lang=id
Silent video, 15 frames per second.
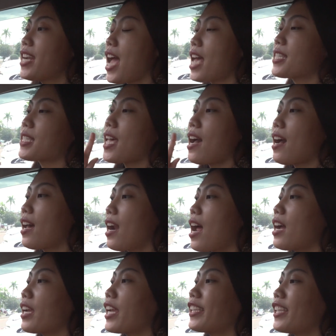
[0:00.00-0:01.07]
nah
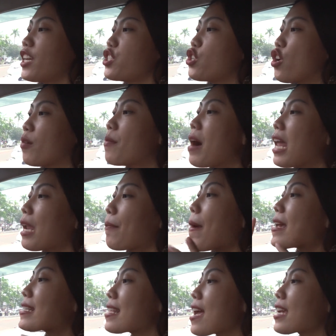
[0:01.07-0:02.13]
sekarang kita coba
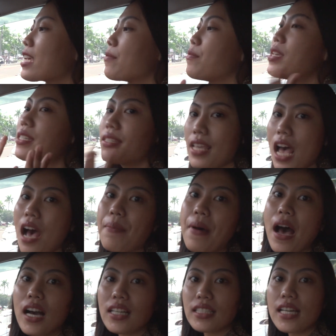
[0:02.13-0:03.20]
lepas lagi bisa
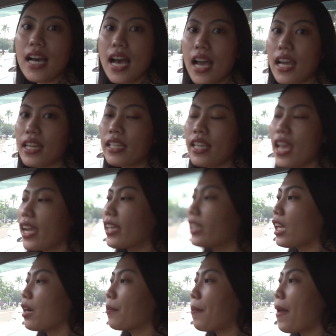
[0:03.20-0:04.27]
apa enggak dia
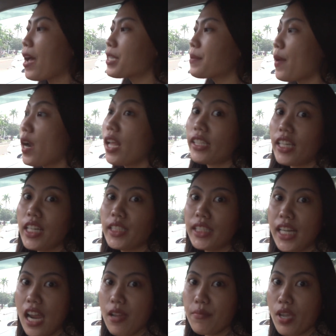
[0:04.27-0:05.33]
kita lepas padahal tadi
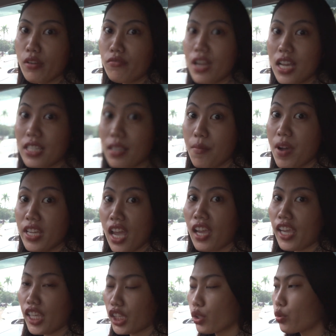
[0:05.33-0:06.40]
3M nya udah sebanyak
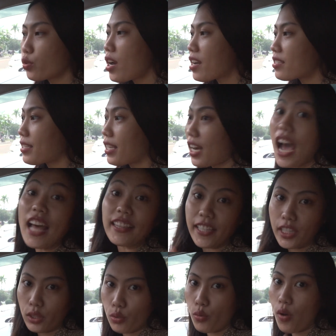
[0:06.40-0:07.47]
itu dan serekat
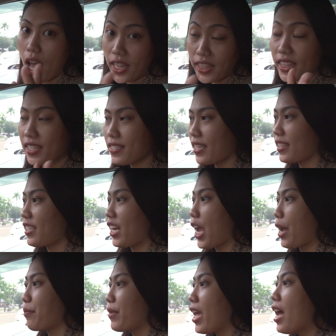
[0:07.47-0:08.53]
itu kan si
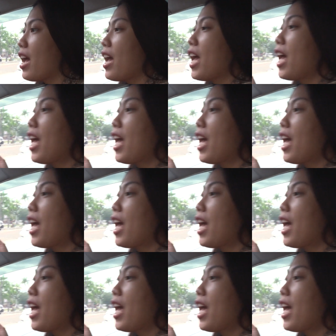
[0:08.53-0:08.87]
3M nya